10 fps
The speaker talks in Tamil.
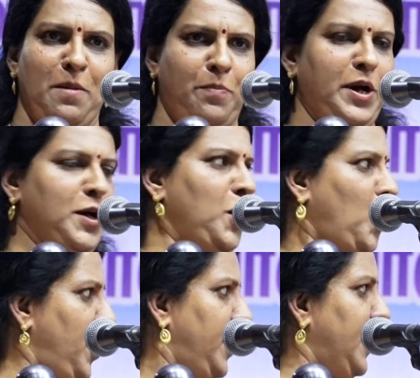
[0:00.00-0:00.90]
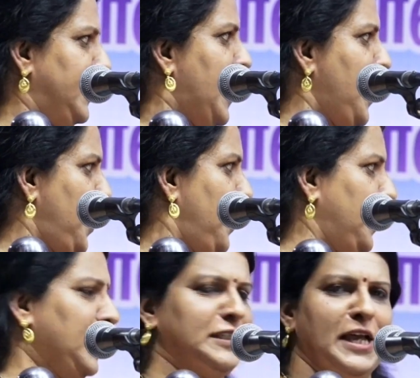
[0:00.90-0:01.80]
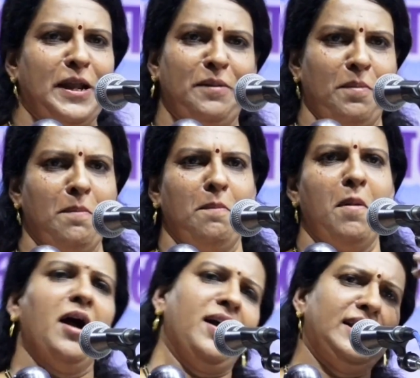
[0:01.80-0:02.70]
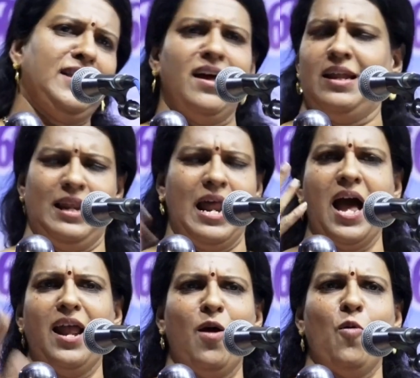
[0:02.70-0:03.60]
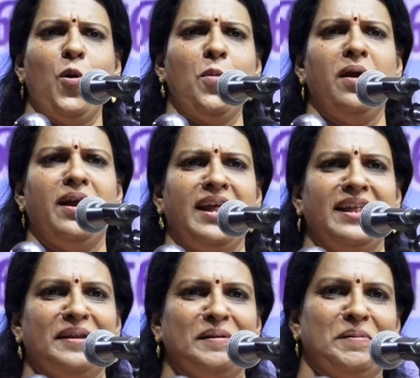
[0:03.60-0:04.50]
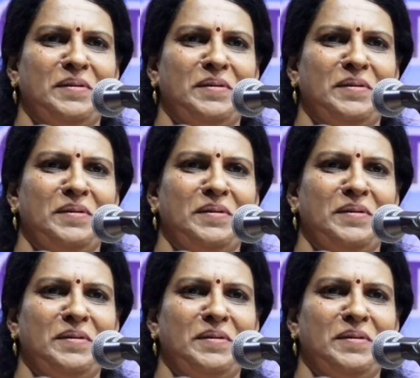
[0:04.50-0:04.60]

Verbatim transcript: சில பெண்கள் கொடுக்கிற தைரியம் இருக்கே சார் மகத்தானது நாளாம் ஒன்றுமே கிடையாது